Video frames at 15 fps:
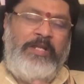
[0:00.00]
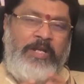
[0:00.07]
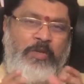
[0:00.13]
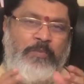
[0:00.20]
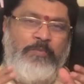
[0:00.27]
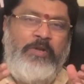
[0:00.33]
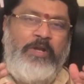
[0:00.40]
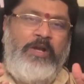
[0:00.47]

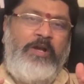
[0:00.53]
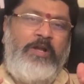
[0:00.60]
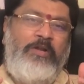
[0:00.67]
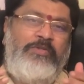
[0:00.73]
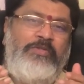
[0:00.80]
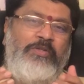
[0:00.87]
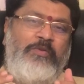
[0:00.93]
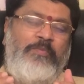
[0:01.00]
రెండు మూడు
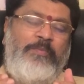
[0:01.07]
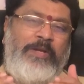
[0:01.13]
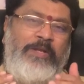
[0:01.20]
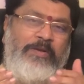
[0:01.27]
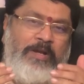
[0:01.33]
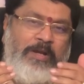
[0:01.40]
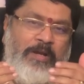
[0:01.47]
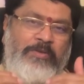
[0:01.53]
ఆలోచనలు మన
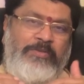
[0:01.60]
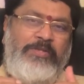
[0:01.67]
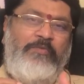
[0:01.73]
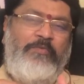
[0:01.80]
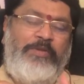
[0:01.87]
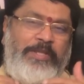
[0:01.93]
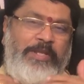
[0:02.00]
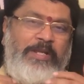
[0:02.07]

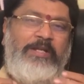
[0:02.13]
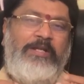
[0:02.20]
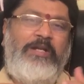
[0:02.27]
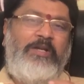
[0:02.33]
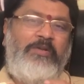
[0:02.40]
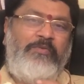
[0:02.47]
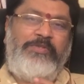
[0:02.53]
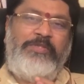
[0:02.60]
ఆలోచనకు
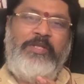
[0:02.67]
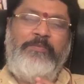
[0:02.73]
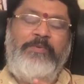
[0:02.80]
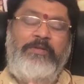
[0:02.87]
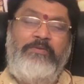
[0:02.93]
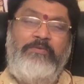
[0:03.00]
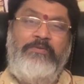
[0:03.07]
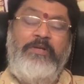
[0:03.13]
వ్యతిరేకంగా వస్తే
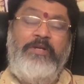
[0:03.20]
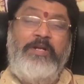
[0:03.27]
మాత్రం